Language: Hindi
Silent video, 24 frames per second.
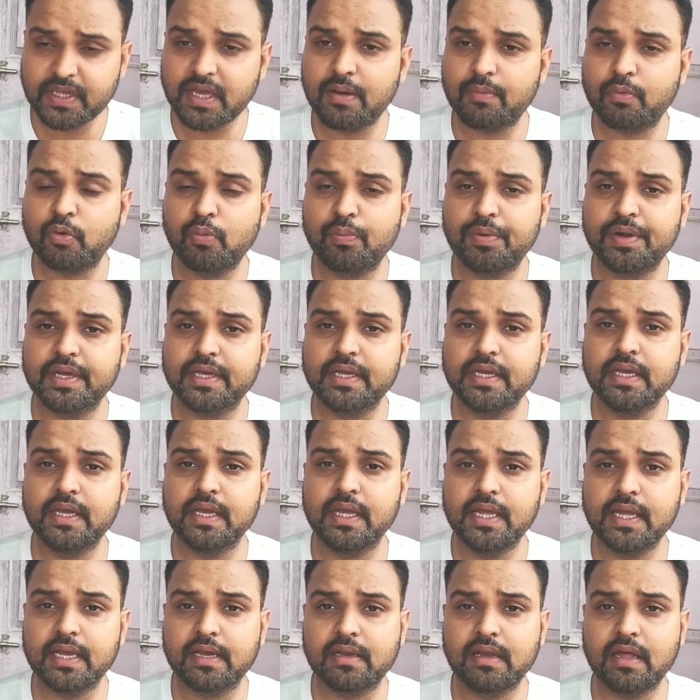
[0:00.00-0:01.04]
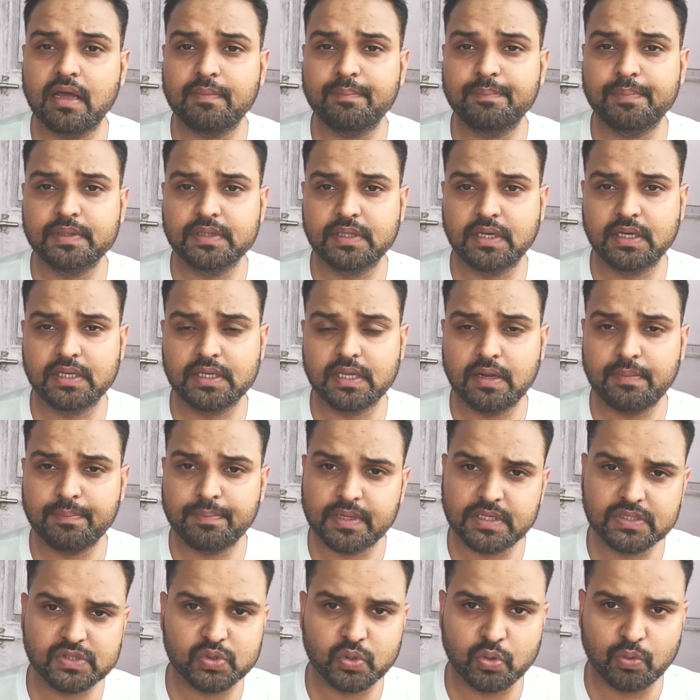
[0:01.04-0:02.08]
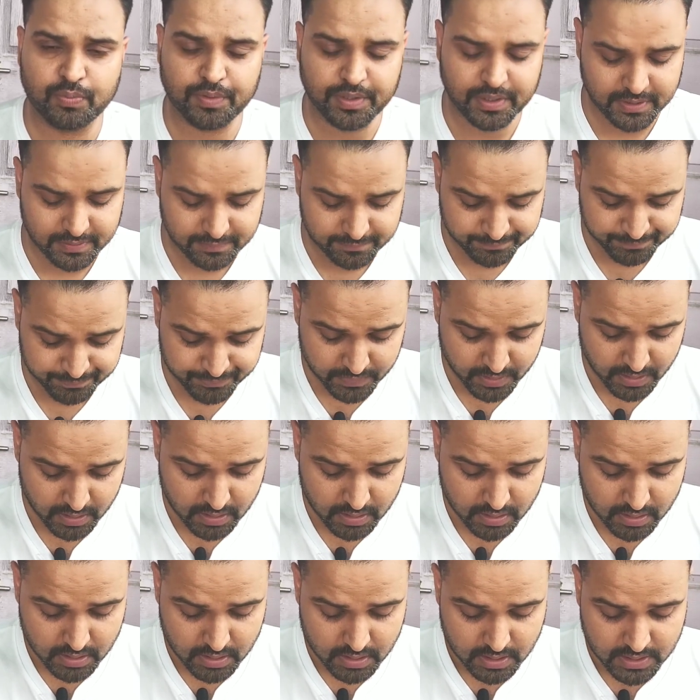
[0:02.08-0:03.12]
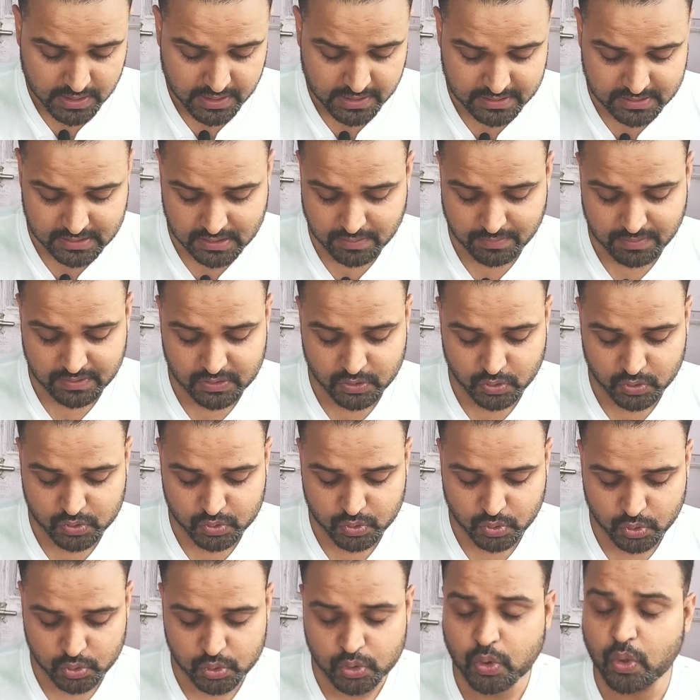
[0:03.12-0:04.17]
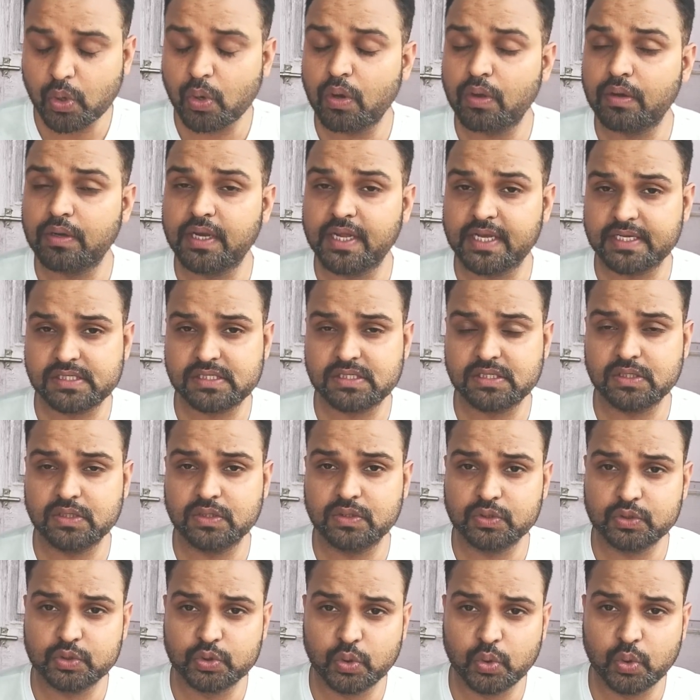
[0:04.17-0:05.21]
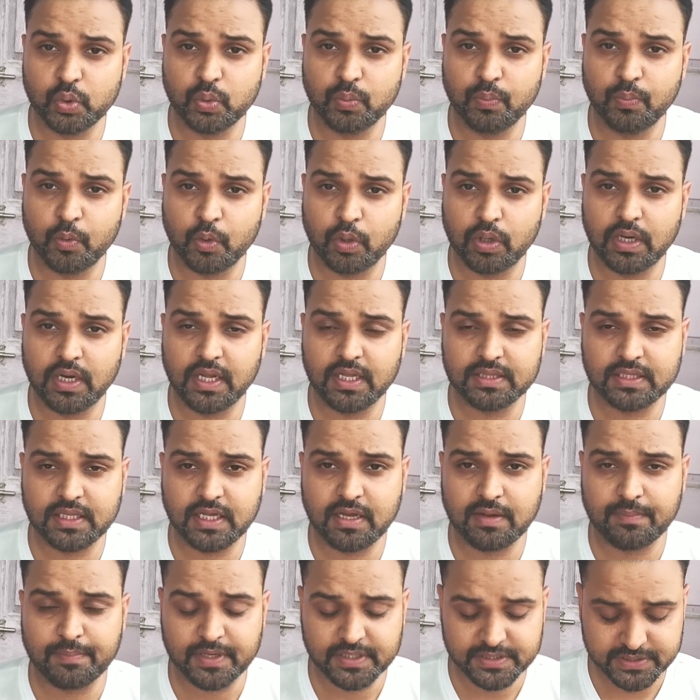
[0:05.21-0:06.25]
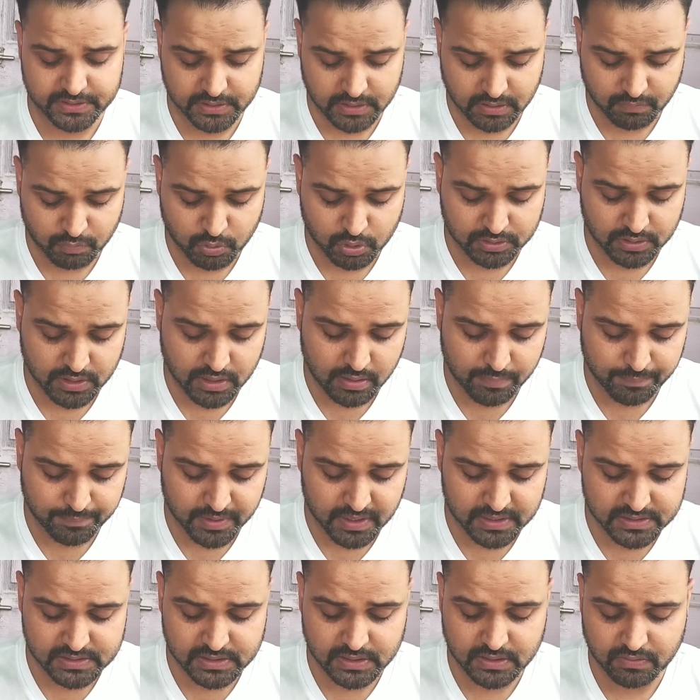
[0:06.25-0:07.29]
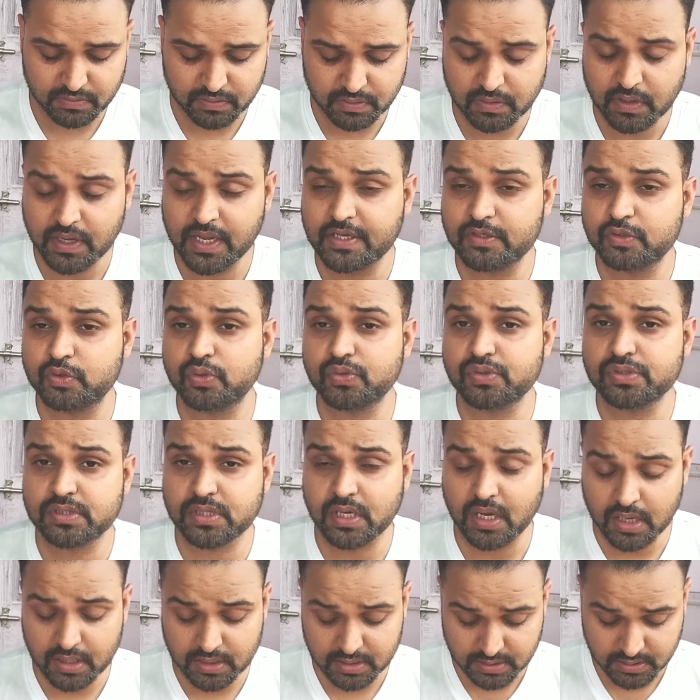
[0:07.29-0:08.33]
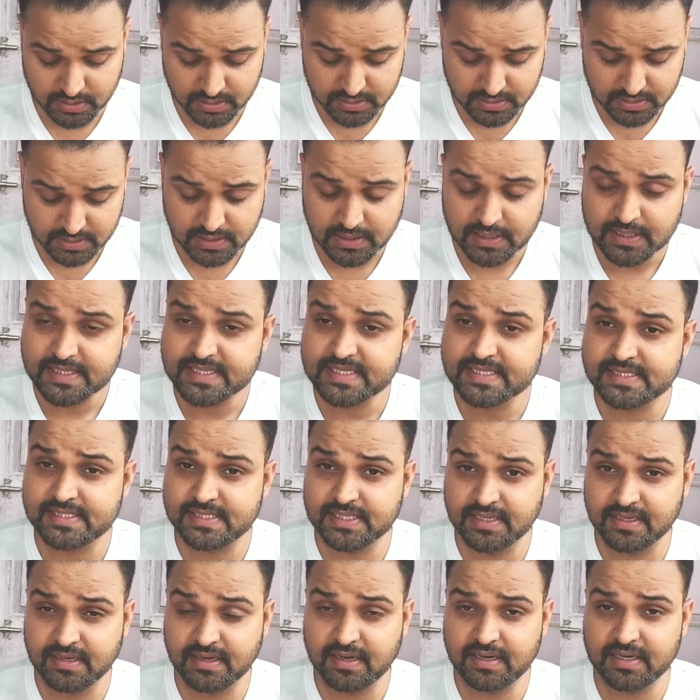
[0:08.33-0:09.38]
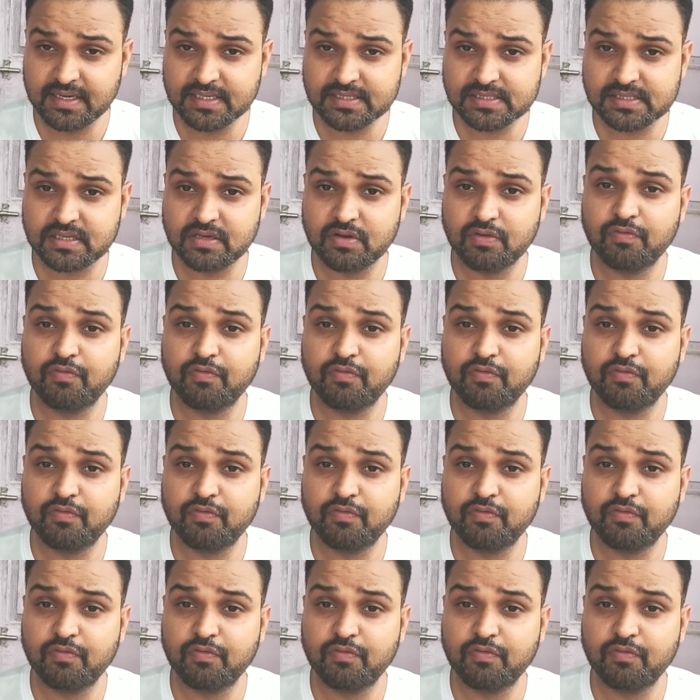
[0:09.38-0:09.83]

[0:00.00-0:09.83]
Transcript: ये आपको पड़ेगी एक लाख पंद्रह हज़ार पाँच सौ रुपये की इसके बाद दोस्तों जो नेक्स्ट जो मॉडल आता है अपाचे का वो आता है अपाचे 160 सिंगल डिस्क